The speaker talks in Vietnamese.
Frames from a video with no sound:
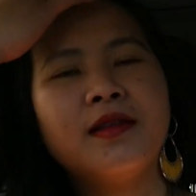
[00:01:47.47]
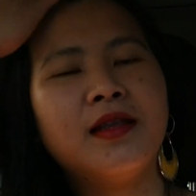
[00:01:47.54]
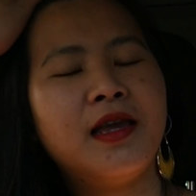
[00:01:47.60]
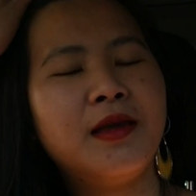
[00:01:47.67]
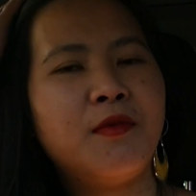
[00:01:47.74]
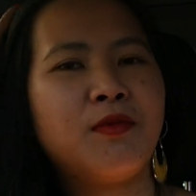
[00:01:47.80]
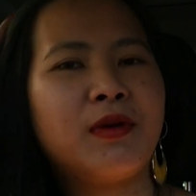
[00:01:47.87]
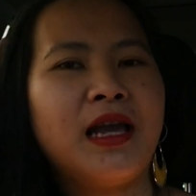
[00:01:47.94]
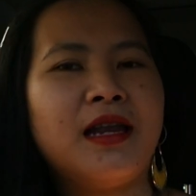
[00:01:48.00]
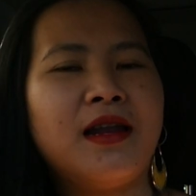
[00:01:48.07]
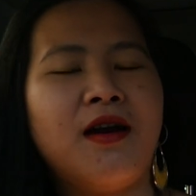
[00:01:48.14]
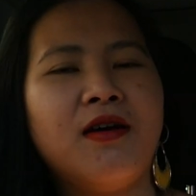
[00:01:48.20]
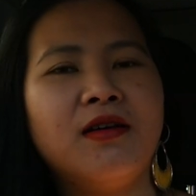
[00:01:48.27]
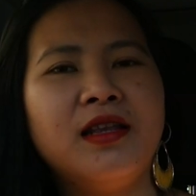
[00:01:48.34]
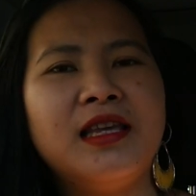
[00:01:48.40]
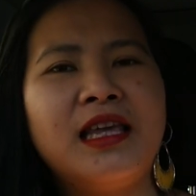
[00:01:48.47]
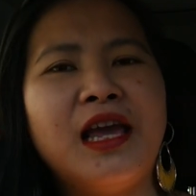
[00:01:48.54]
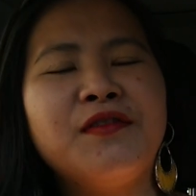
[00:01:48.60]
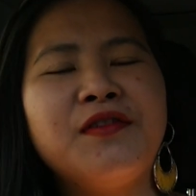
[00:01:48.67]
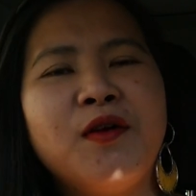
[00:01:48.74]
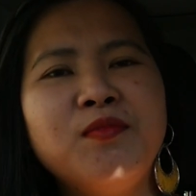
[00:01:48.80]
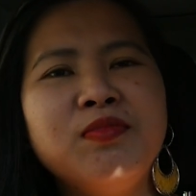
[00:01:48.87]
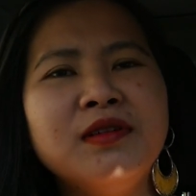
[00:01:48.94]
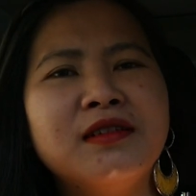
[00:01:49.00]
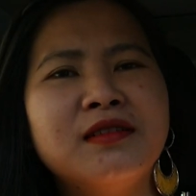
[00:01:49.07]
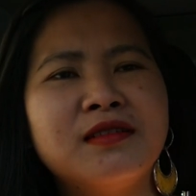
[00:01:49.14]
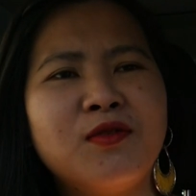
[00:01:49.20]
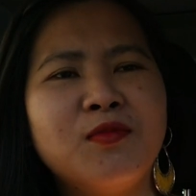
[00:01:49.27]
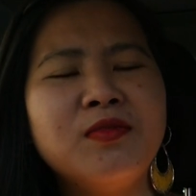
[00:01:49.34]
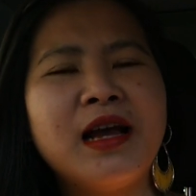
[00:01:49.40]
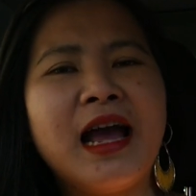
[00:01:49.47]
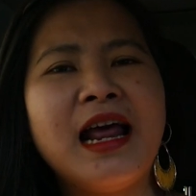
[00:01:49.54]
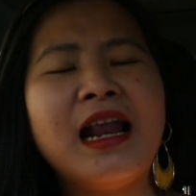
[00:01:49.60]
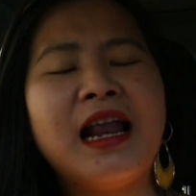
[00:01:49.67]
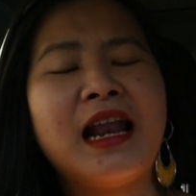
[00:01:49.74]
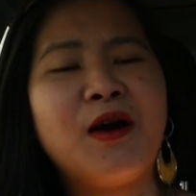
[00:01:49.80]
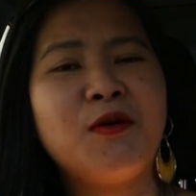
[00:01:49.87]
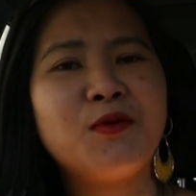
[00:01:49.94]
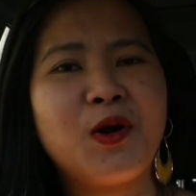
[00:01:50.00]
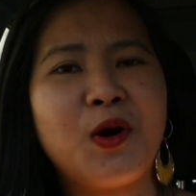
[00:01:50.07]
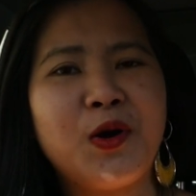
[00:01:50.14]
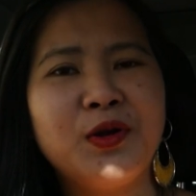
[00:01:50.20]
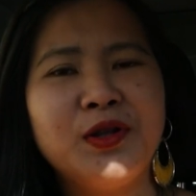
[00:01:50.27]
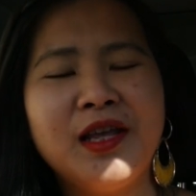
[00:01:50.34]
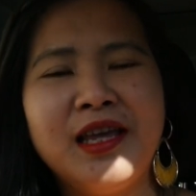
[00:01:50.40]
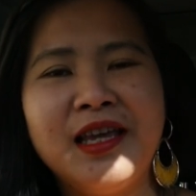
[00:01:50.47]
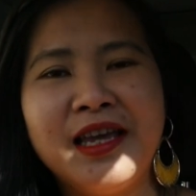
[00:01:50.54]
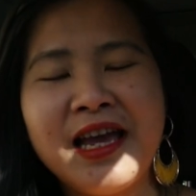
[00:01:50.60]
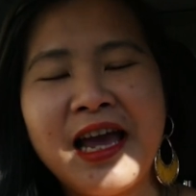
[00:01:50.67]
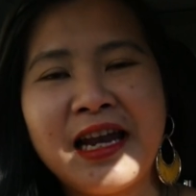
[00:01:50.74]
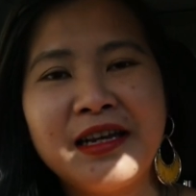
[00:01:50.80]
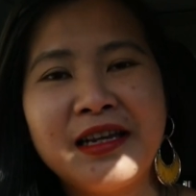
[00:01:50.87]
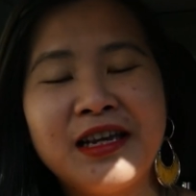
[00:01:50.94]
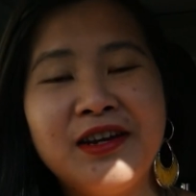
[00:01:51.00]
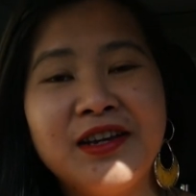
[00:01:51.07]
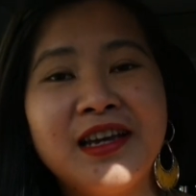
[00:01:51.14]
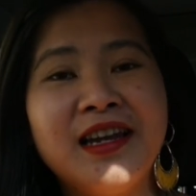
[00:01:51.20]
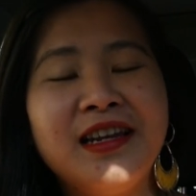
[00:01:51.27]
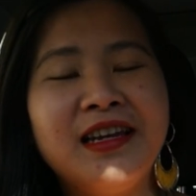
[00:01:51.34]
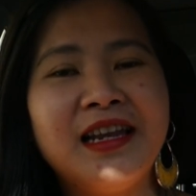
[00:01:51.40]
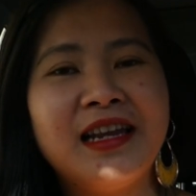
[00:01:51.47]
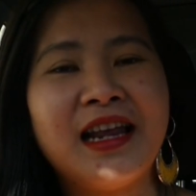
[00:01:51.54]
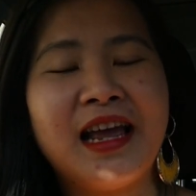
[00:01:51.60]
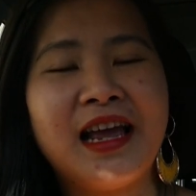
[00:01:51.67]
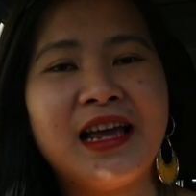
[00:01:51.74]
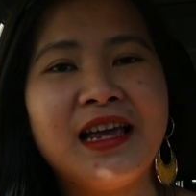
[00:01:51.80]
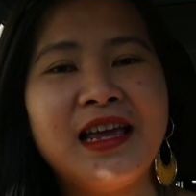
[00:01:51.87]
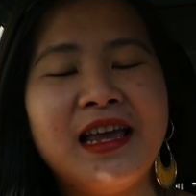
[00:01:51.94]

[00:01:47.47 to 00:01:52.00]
Thì một ngày nọ thì giải phóng cũng khá là lâu rồi, thì cái anh người Kinh này nè